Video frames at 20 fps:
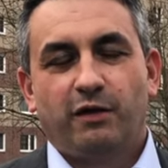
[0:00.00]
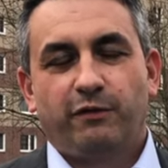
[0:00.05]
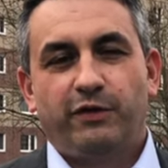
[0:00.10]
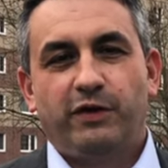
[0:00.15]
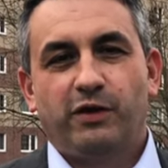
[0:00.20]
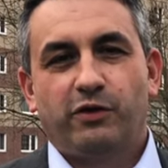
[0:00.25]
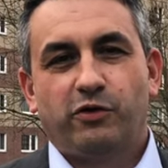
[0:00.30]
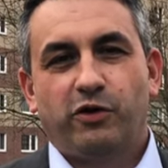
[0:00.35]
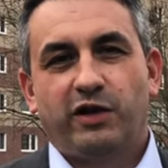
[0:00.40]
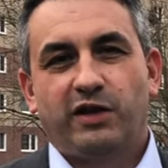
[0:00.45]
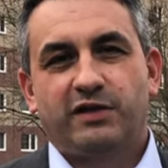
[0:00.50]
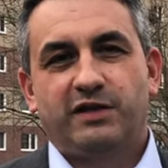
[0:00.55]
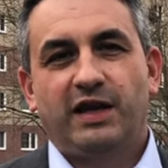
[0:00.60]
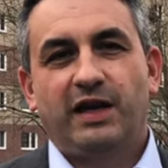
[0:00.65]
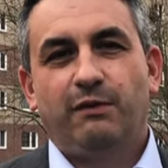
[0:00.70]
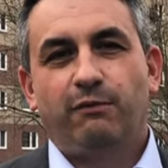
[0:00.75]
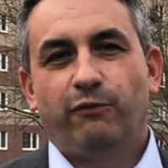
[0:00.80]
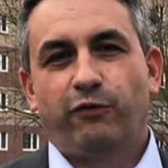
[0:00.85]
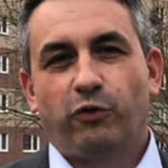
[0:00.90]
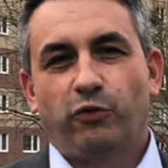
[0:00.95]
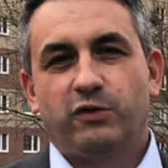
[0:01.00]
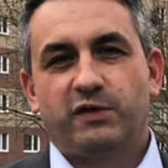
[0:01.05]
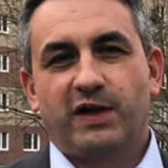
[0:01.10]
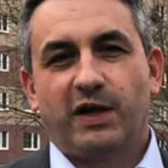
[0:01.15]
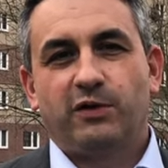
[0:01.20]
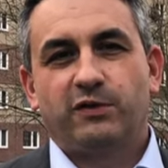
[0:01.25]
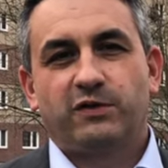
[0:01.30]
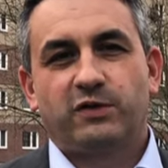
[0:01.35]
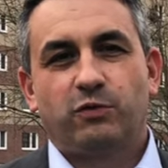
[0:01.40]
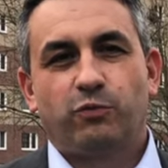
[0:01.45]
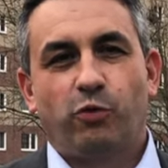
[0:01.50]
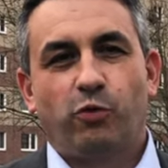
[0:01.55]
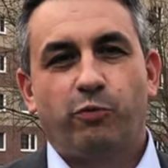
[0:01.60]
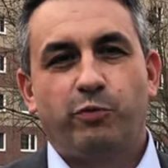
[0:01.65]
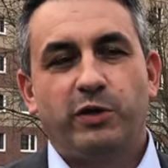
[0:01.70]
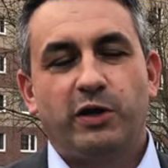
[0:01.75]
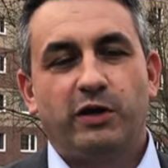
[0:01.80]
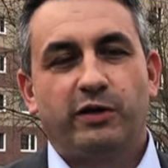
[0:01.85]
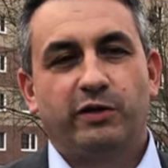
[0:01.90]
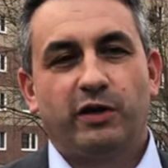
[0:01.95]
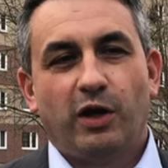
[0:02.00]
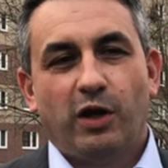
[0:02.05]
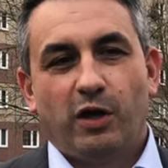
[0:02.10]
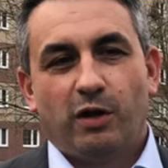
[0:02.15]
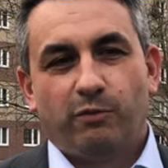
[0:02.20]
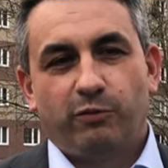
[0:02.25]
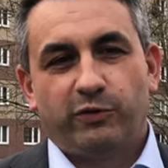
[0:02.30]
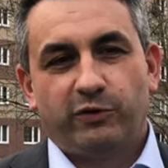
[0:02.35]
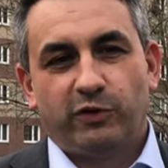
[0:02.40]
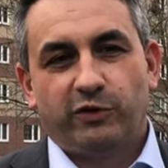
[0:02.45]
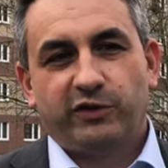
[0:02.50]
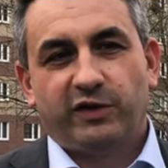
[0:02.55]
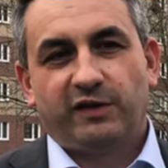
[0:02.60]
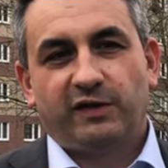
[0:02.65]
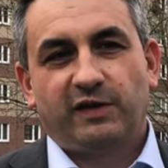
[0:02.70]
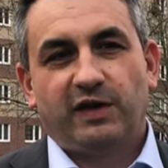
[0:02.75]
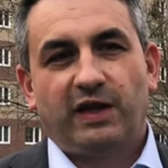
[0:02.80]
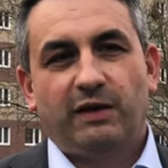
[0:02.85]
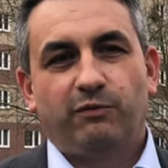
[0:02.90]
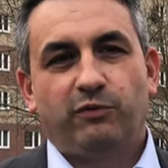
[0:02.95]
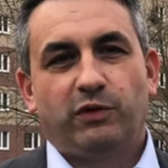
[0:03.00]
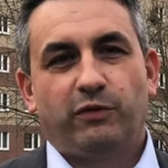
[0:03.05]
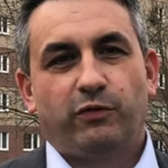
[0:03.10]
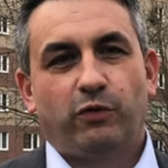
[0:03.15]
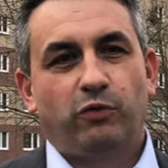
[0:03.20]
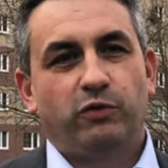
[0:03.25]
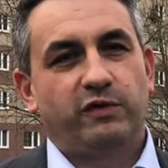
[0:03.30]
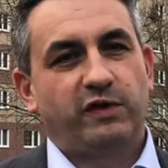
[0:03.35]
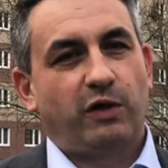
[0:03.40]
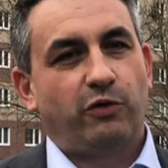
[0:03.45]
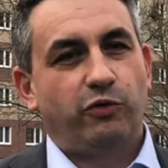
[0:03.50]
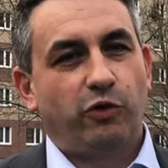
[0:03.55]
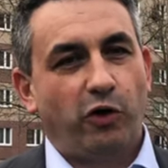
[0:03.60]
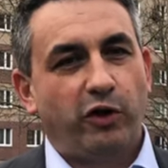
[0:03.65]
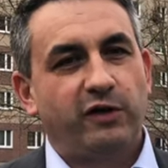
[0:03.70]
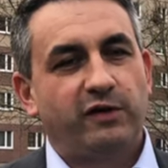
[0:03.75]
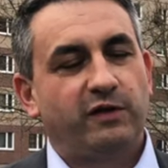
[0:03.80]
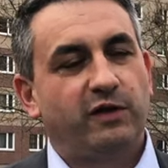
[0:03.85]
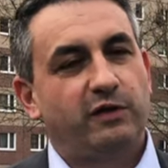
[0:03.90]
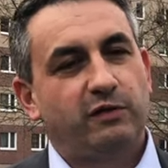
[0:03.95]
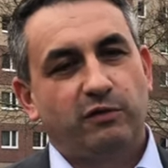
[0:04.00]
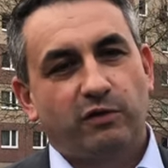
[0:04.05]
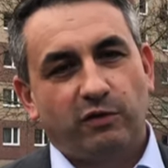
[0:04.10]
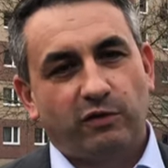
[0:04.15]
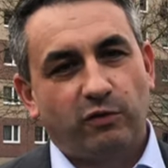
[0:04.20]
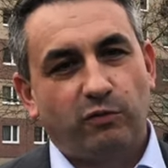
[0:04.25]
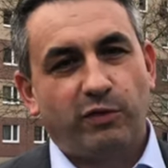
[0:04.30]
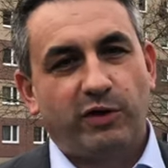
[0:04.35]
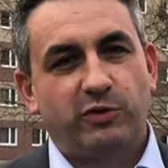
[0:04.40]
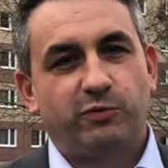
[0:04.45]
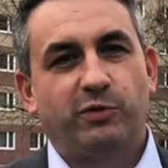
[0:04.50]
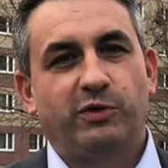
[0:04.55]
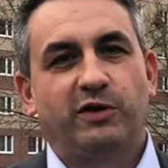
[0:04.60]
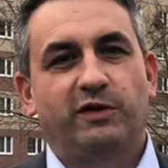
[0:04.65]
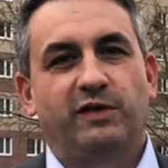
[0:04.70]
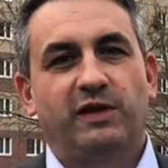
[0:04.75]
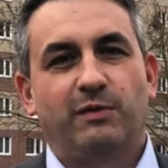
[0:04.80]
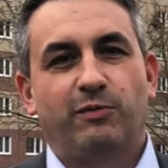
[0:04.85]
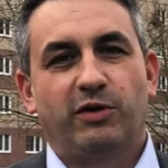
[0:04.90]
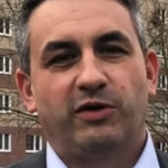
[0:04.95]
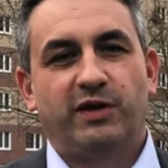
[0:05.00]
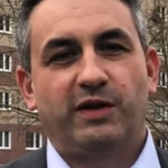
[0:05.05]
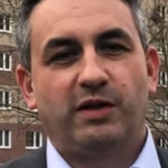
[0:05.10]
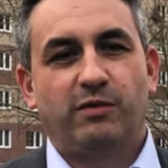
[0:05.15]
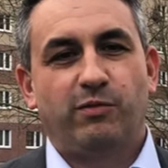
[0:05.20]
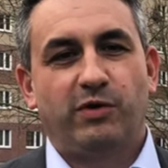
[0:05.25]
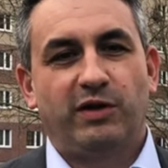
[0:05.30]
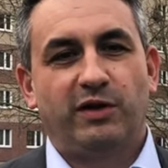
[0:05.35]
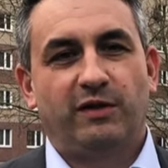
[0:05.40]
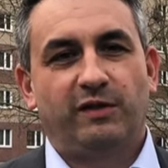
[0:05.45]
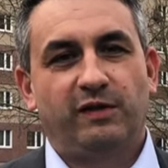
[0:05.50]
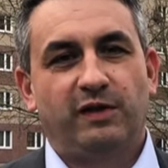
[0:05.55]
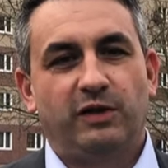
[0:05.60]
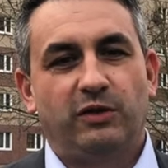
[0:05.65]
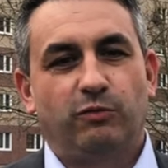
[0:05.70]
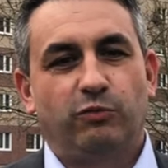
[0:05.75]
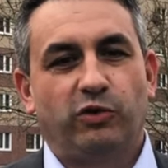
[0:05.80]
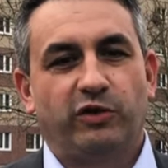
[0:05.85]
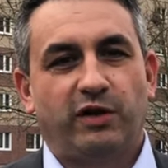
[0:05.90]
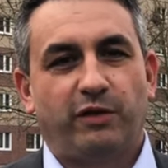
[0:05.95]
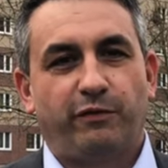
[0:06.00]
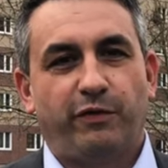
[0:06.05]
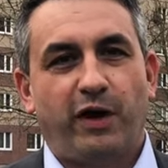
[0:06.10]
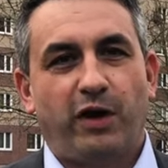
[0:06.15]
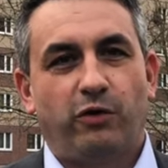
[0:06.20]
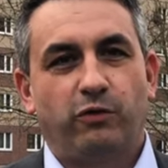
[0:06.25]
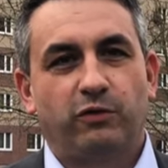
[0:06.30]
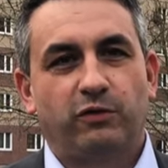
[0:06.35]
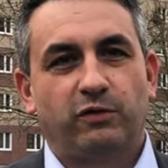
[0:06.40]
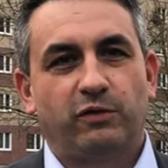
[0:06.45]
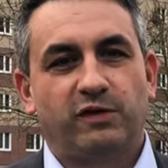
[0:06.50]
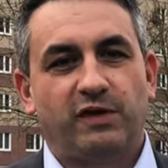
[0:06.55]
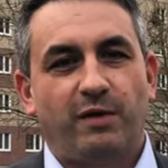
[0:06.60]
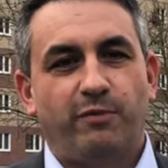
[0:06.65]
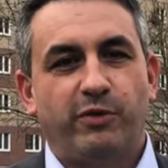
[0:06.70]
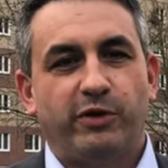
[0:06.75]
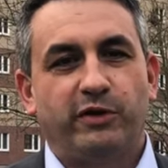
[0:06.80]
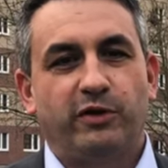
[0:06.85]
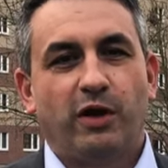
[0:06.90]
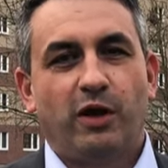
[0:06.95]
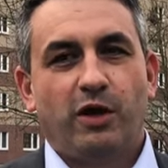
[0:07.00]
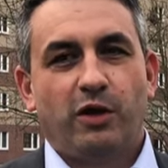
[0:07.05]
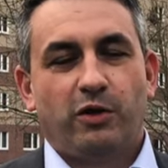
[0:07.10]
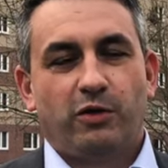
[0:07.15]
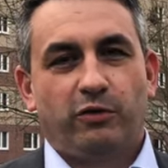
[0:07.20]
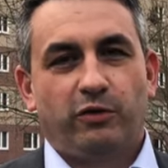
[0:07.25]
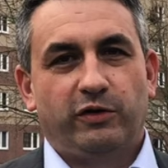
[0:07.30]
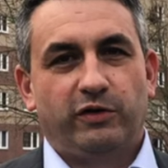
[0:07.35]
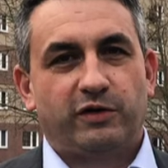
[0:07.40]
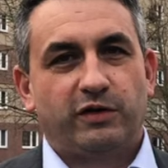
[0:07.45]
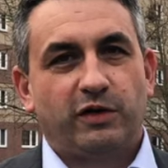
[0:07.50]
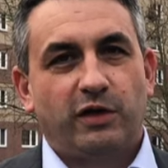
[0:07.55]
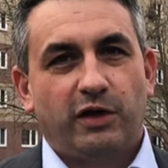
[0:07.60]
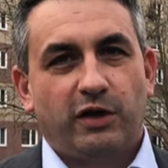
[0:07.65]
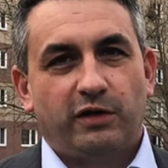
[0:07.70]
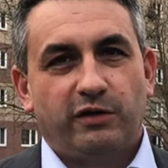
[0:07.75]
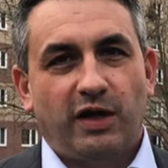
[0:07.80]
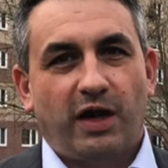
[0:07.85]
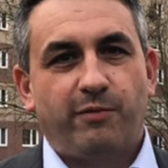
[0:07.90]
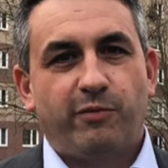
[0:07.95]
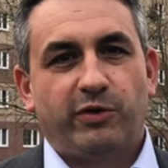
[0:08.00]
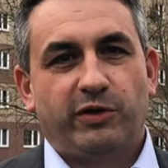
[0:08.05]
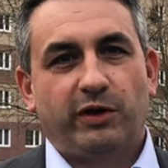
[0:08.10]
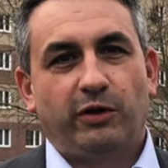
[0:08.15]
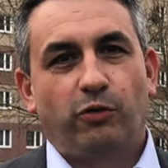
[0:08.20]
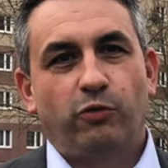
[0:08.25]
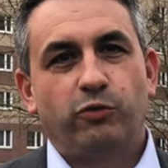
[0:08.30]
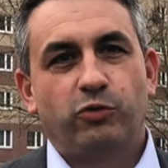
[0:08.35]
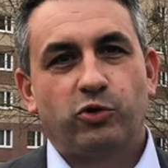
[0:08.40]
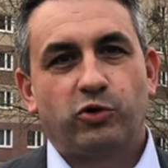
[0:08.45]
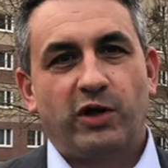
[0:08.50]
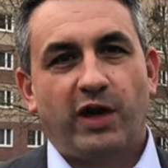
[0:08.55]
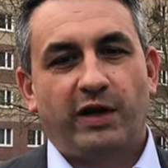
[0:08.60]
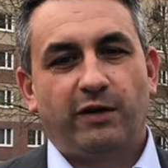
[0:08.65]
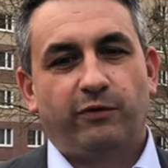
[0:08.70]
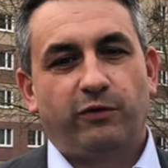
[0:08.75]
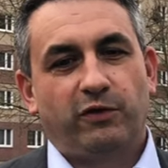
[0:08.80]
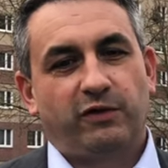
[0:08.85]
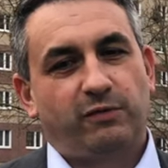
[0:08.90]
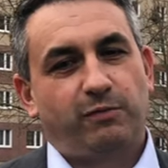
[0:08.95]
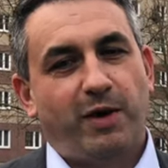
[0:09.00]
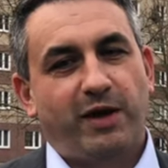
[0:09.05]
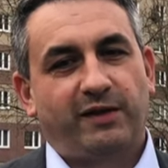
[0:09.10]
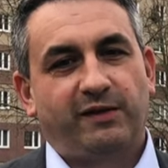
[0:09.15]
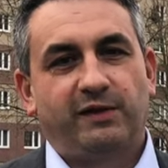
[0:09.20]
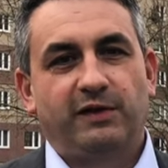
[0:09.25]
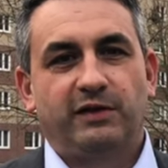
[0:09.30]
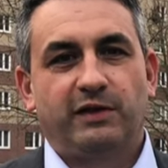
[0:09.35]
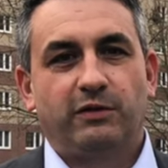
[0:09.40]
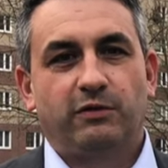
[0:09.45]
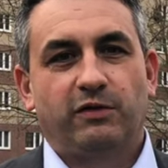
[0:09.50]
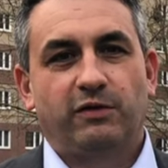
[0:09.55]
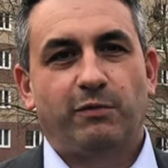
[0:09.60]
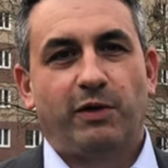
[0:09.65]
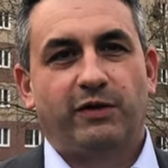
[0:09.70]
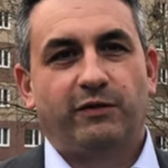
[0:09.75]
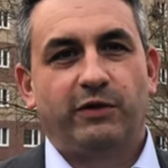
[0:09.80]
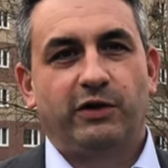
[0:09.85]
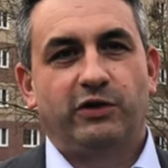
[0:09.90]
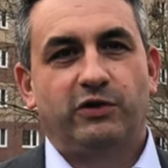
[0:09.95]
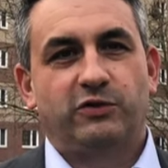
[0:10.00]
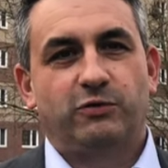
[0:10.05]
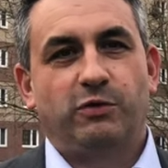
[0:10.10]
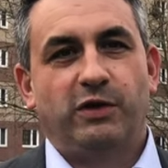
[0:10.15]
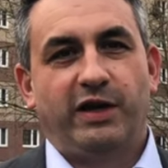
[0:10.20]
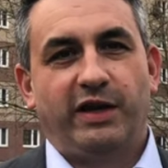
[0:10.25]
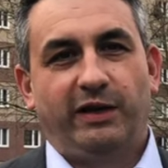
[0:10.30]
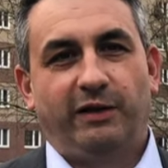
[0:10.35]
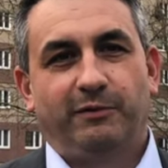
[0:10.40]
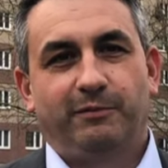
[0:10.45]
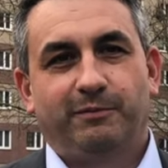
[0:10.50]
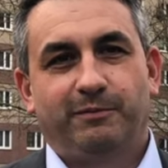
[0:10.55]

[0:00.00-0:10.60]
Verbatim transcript: viele neue Themen für uns auszuprobieren, besonders Themen, die für uns auch neu sind, zum Beispiel das Thema Telemedizin, um dort Erfahrung zu sammeln und damit den Grundstein für Smart City und Smart Village zu legen.